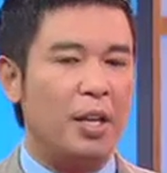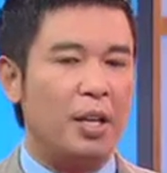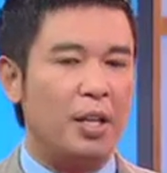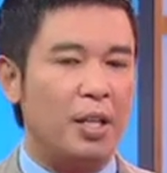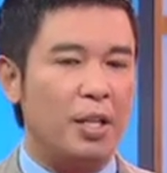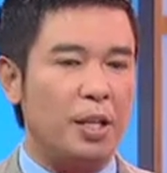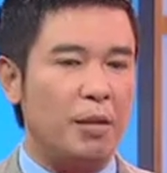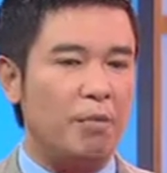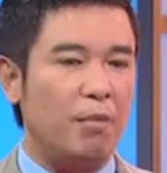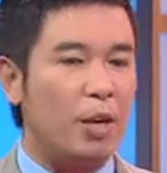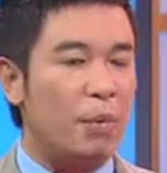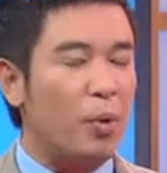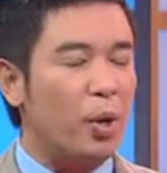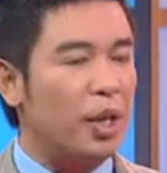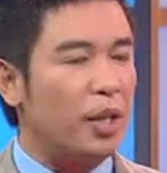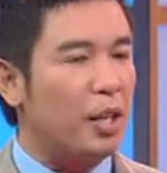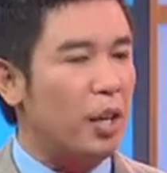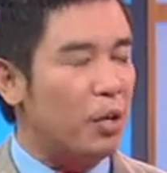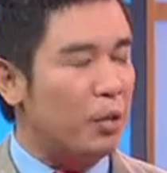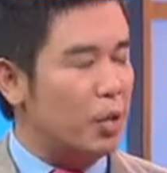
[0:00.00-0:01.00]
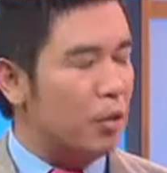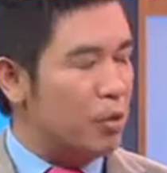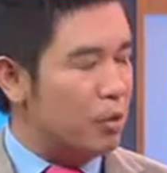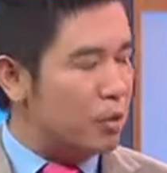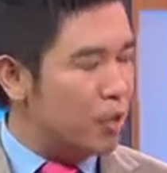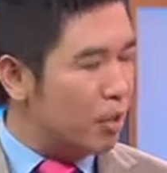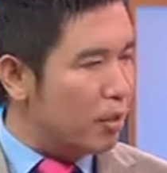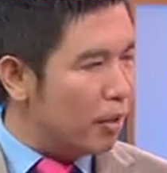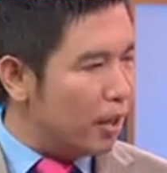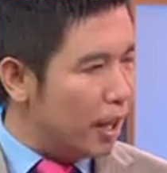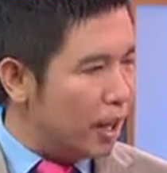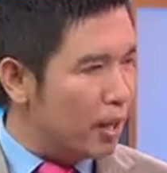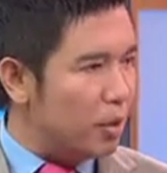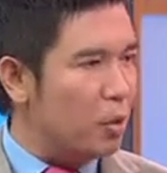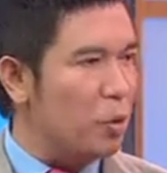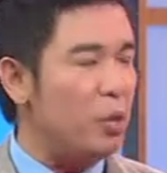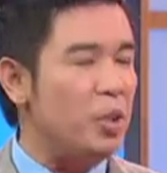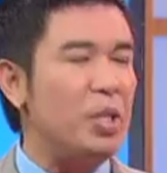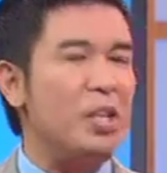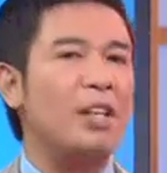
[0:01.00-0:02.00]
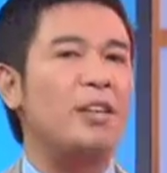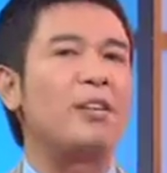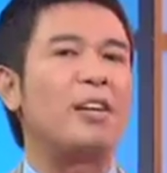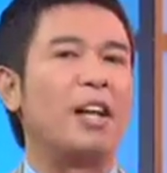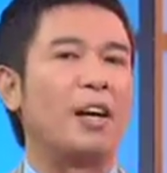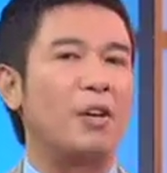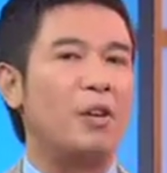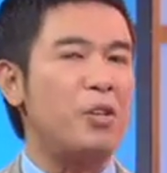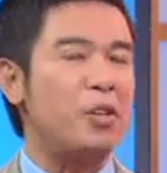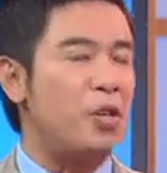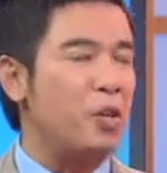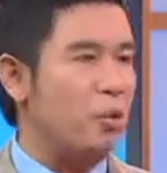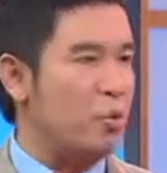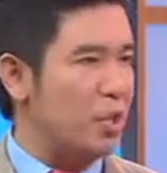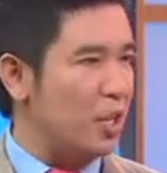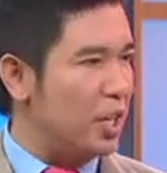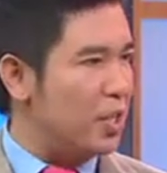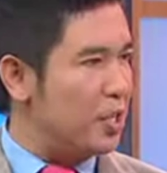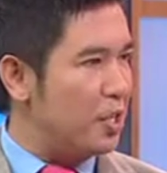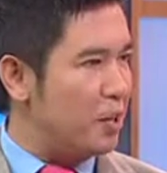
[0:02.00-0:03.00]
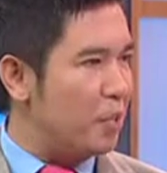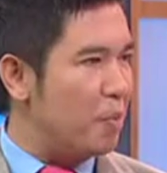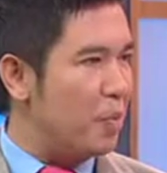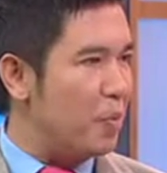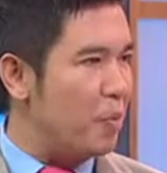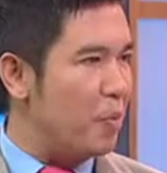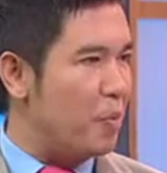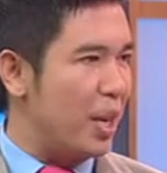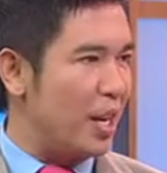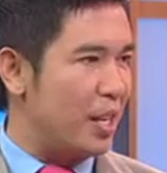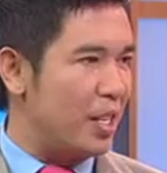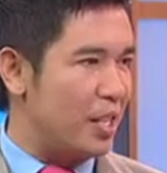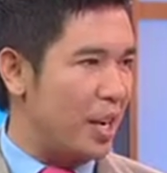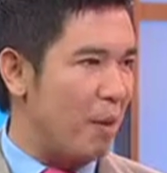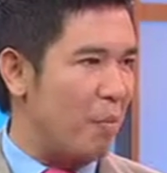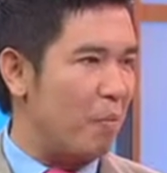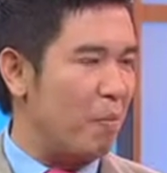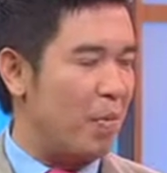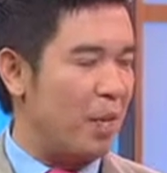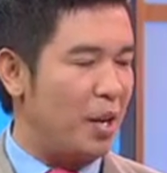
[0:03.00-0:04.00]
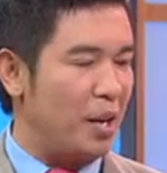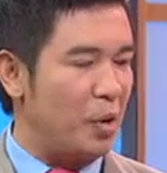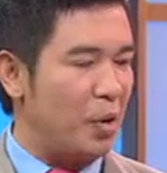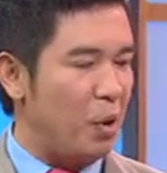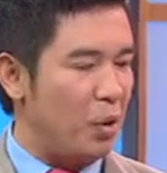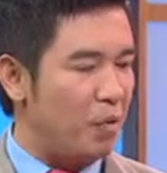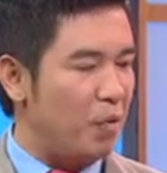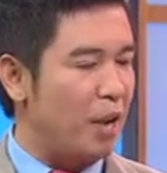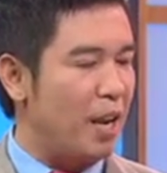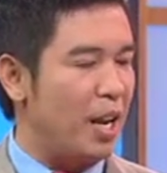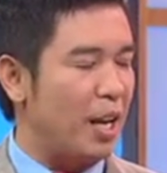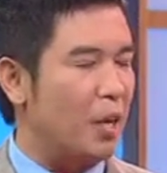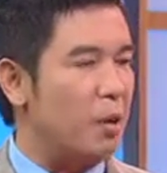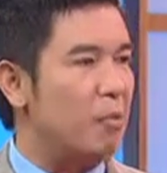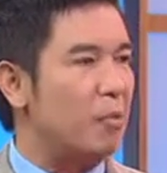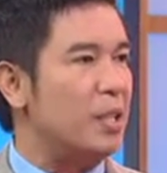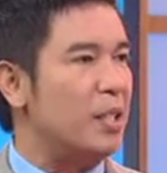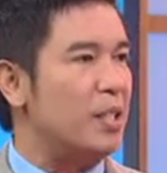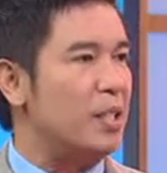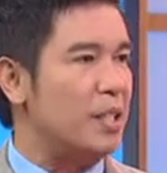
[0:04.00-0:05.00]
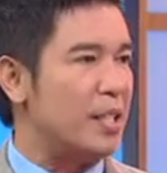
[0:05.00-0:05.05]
yeah, thì với một cái thời lượng rất ngắn, tuy nhiên là có nhiều những cái diễn biến quan trọng uh, đối với lại công ty